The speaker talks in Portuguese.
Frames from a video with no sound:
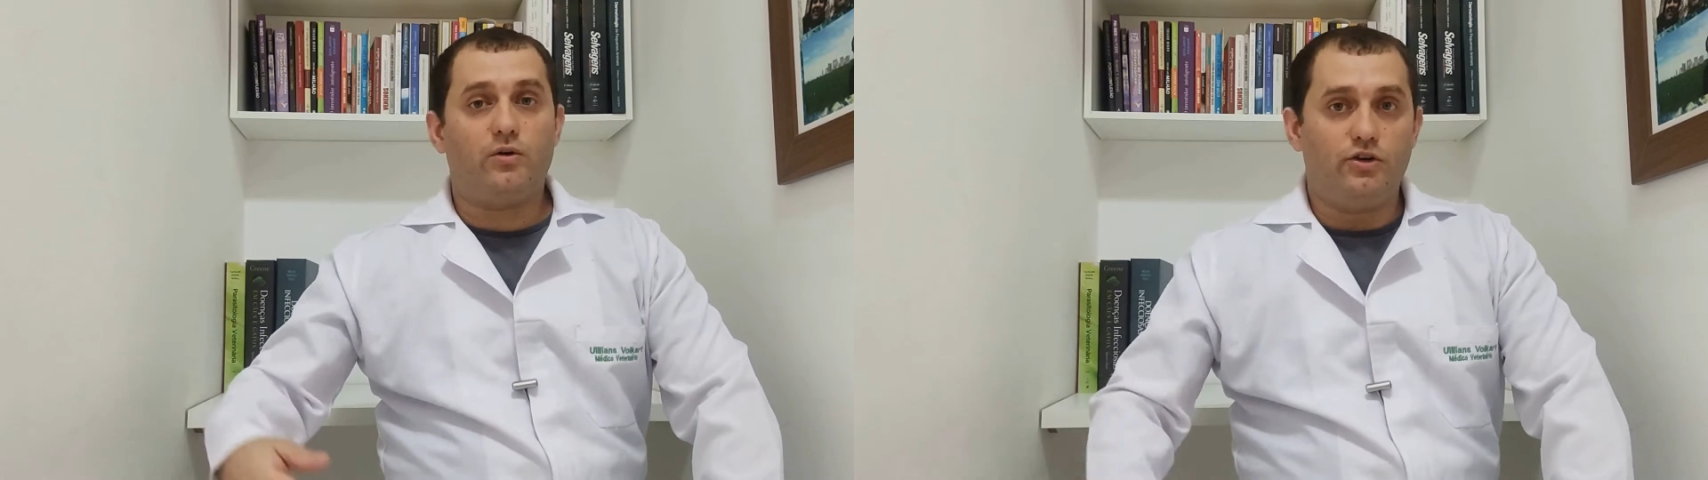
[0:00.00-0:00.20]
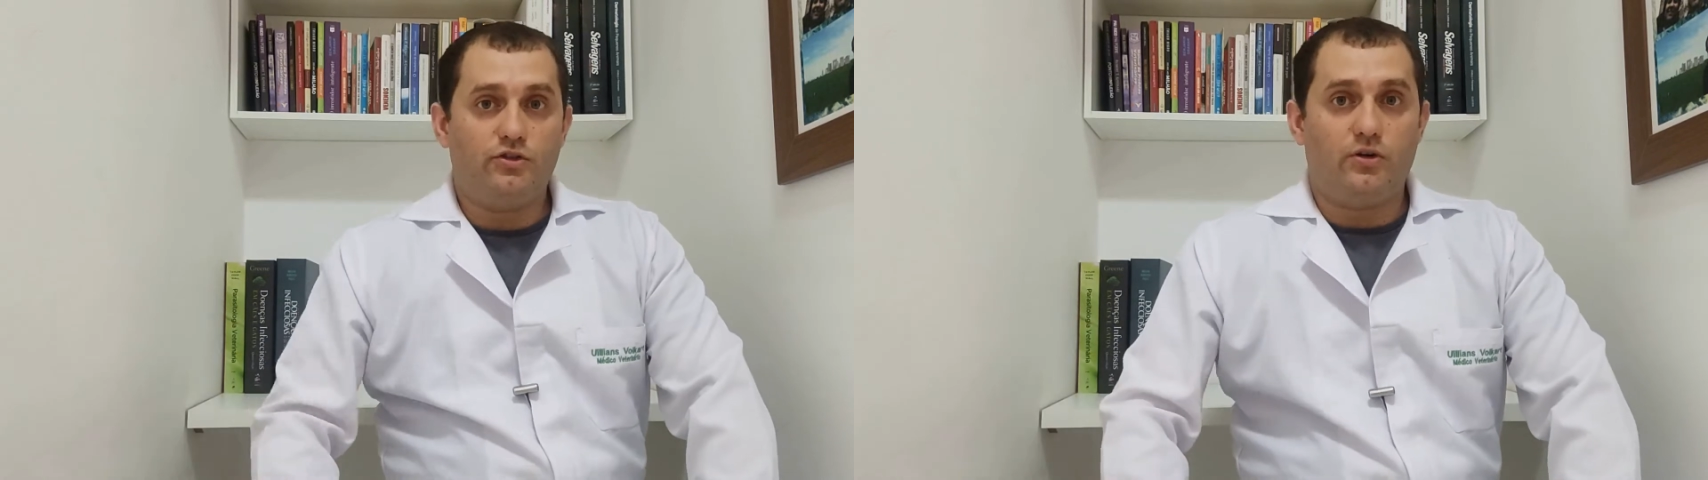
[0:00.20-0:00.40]
o
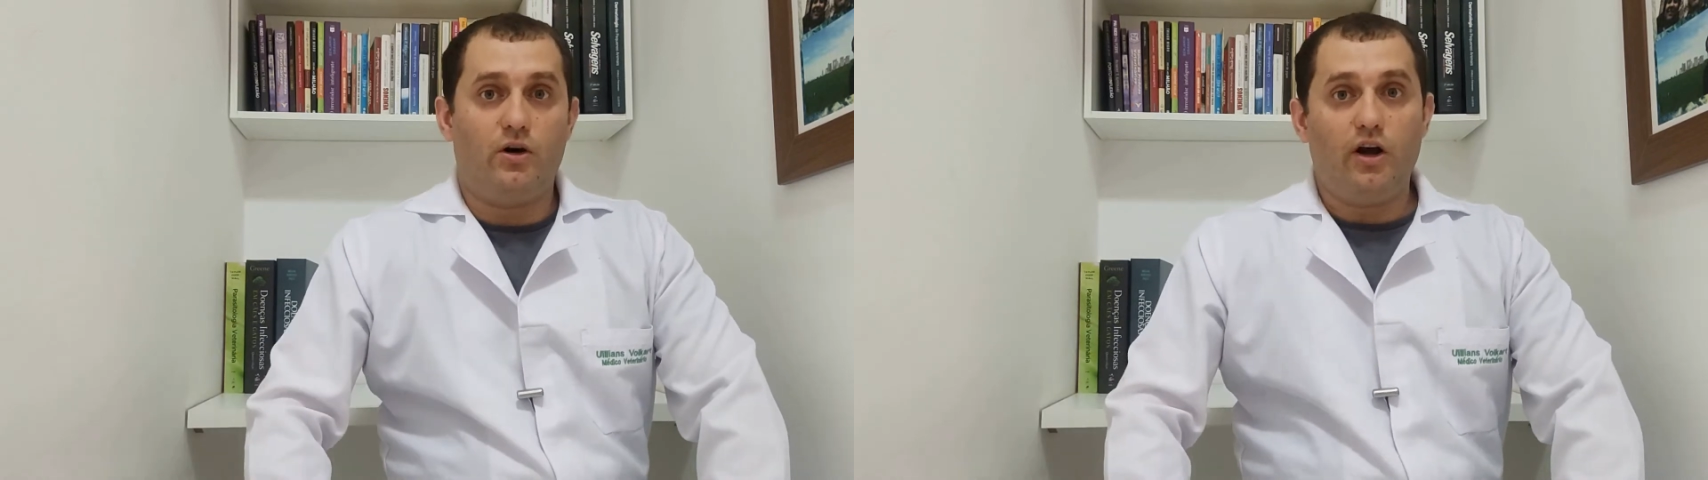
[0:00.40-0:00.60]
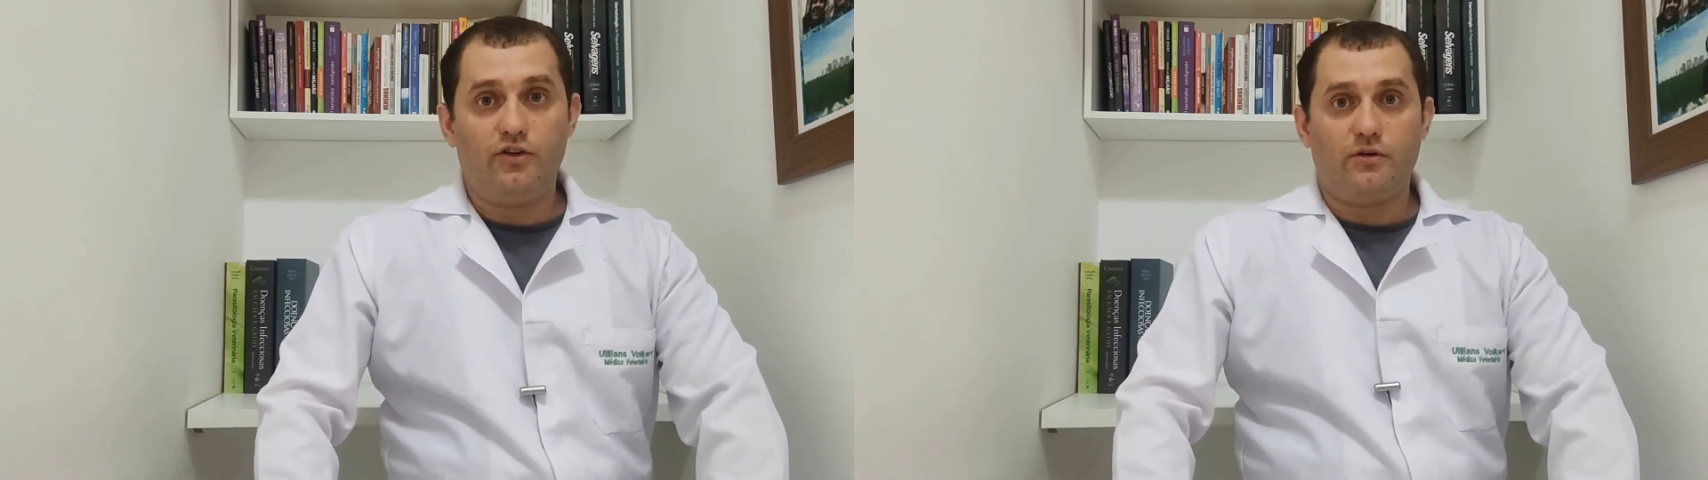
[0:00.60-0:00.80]

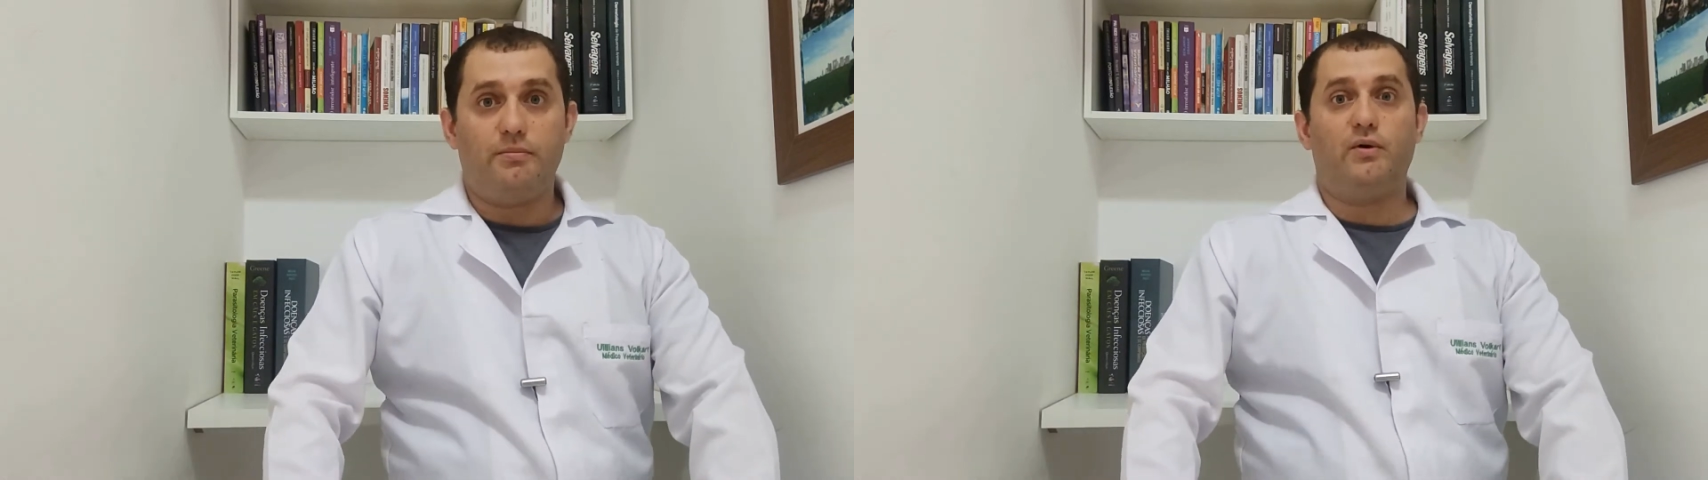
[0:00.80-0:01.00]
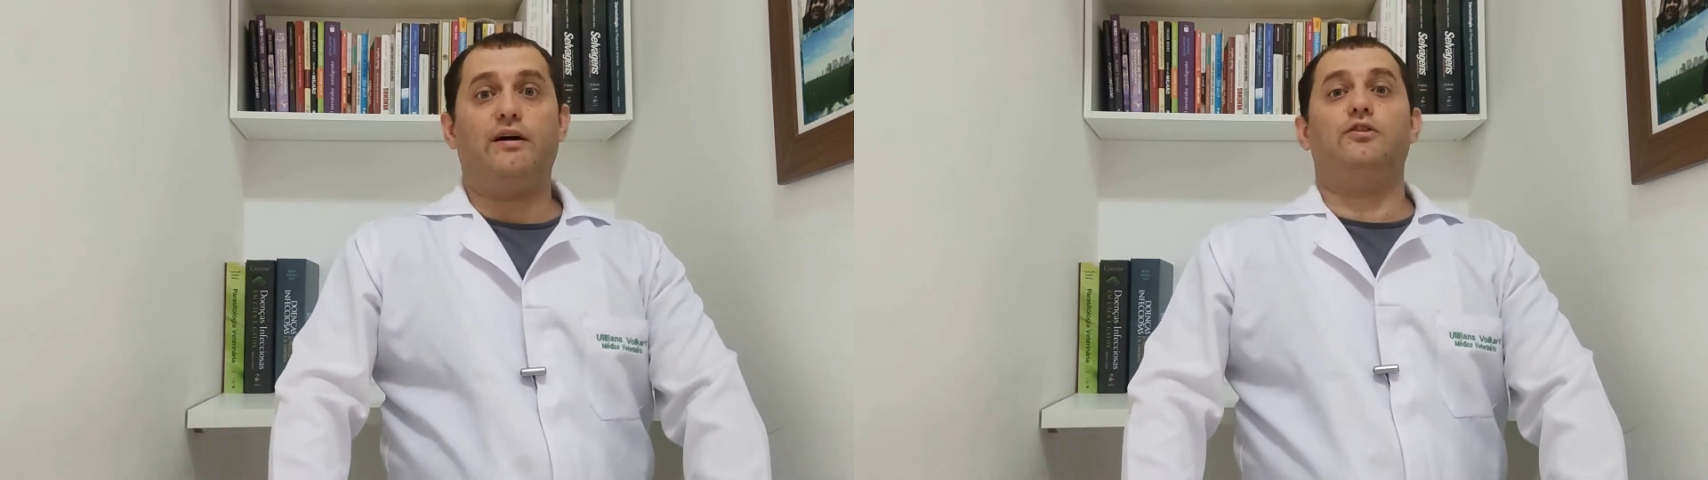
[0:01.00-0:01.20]
corticoide para o
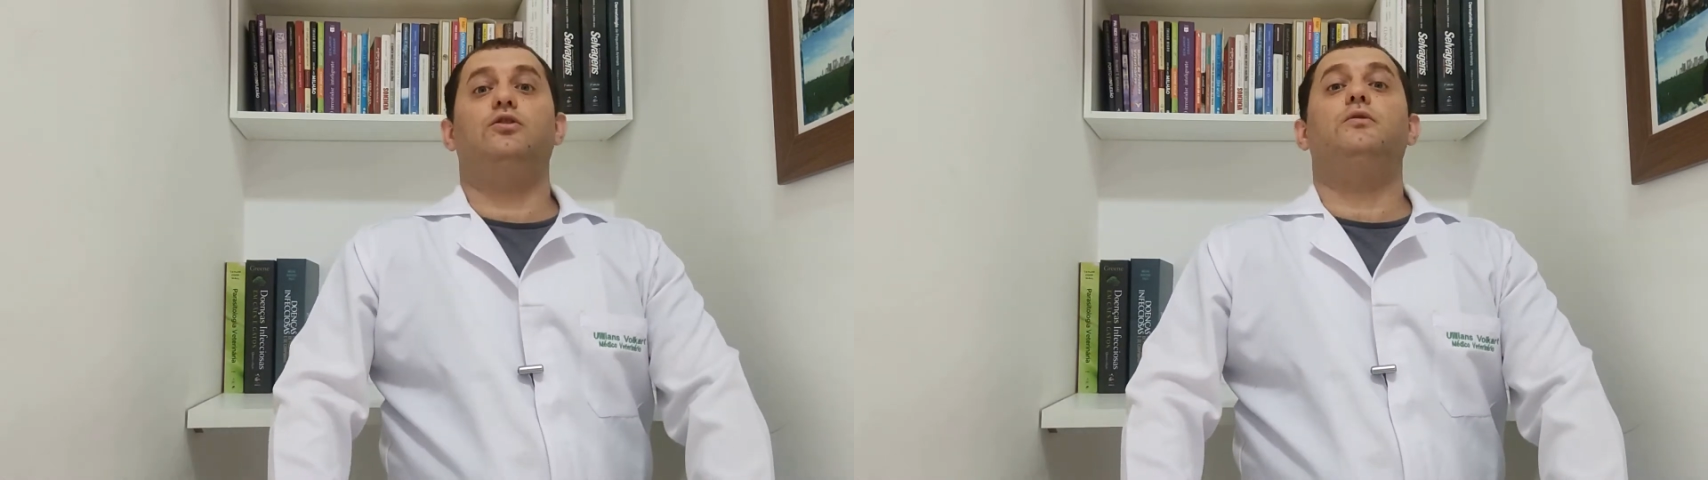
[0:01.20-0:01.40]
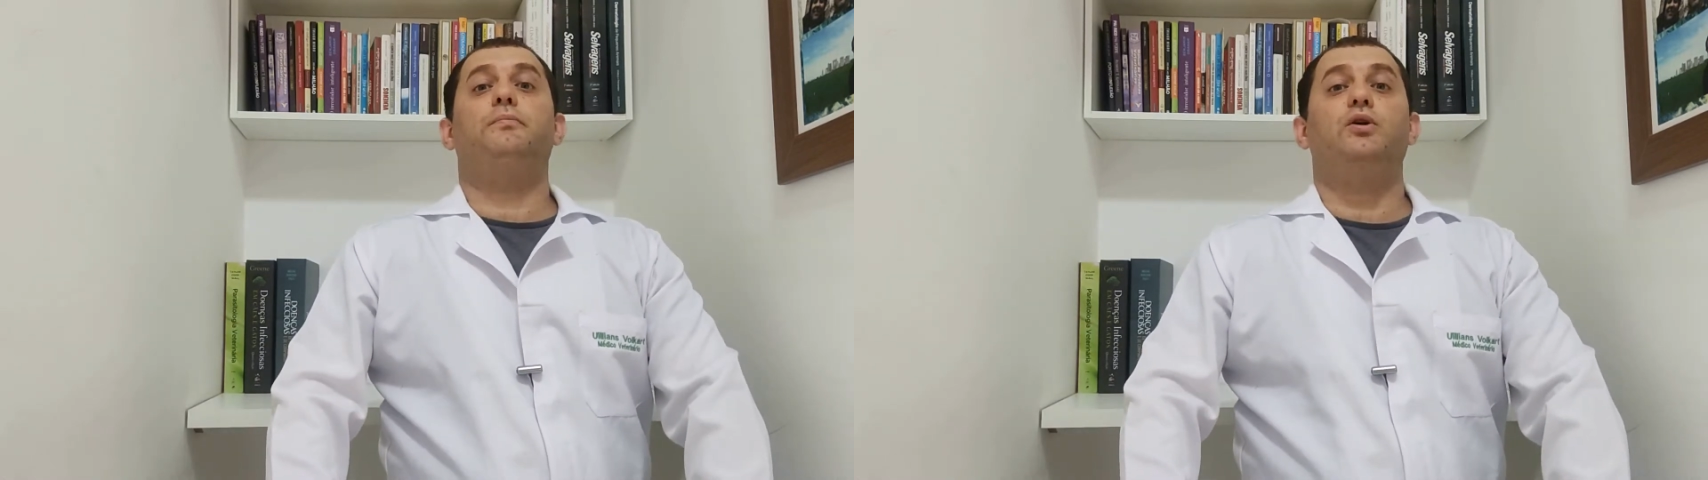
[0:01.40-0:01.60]
meu
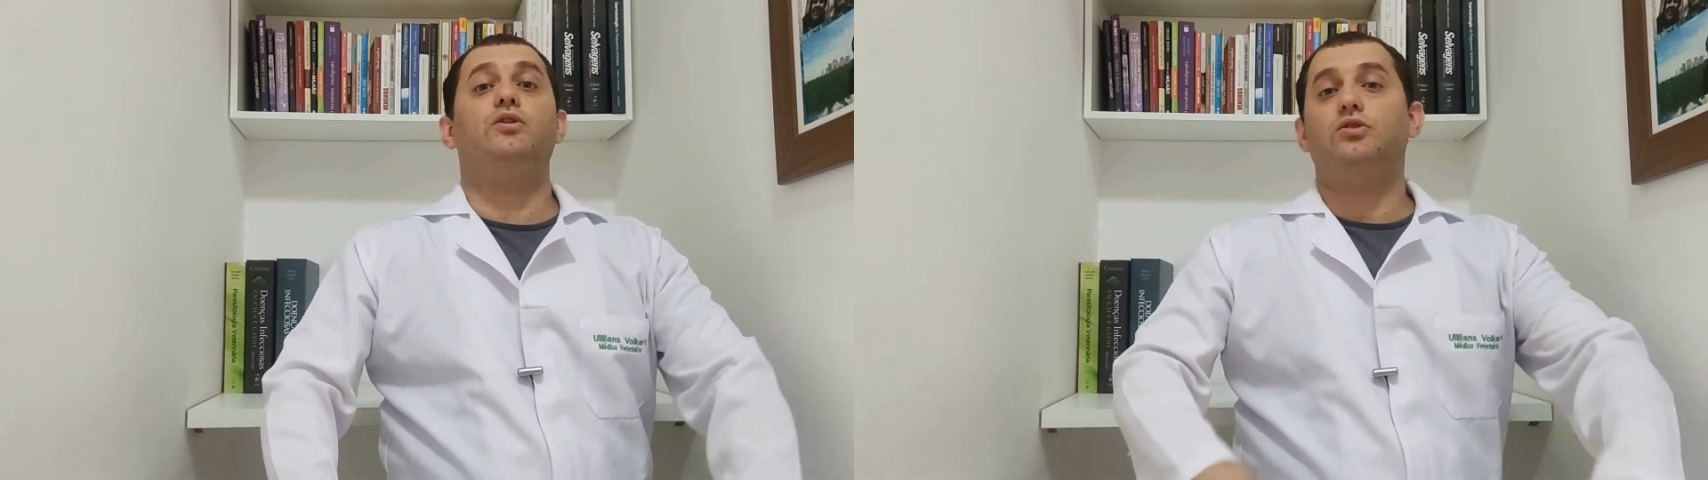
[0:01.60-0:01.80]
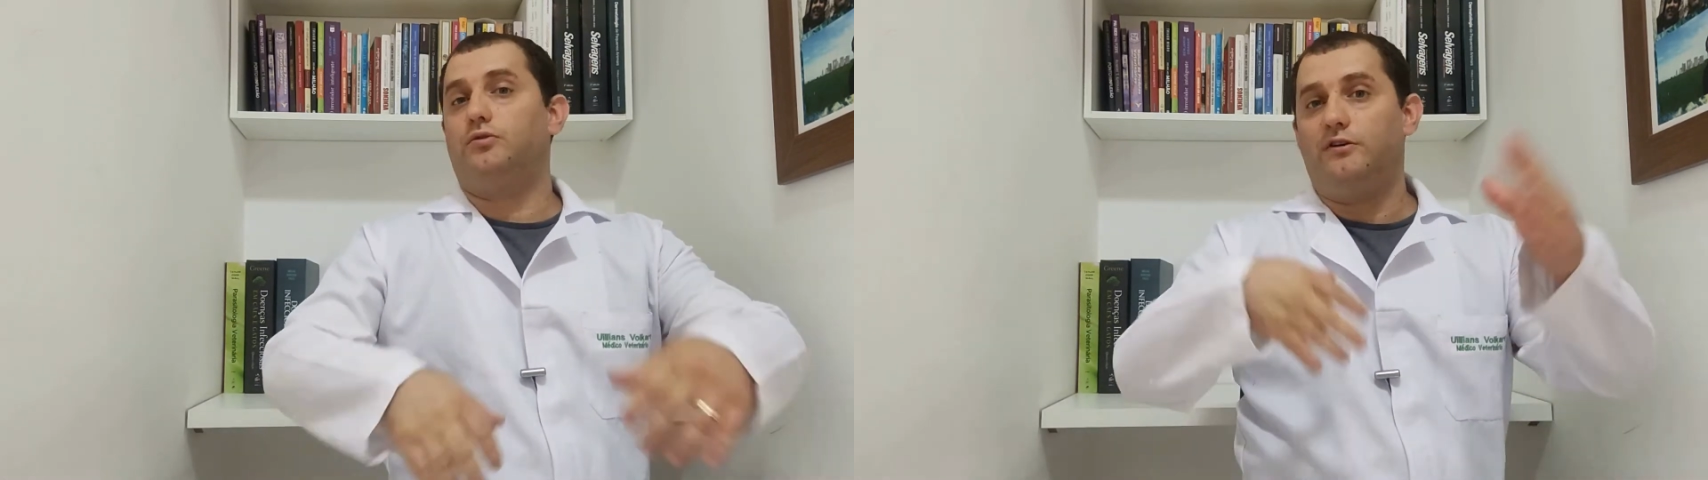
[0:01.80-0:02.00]
cachorro,
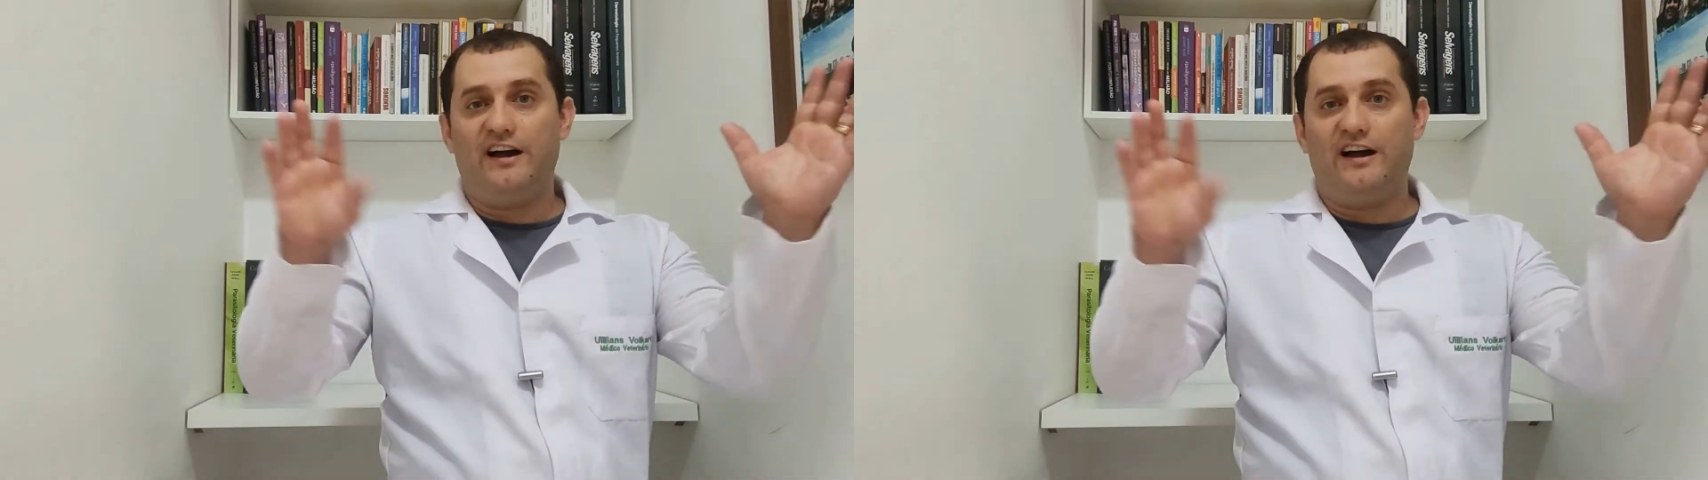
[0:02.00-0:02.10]
pronto,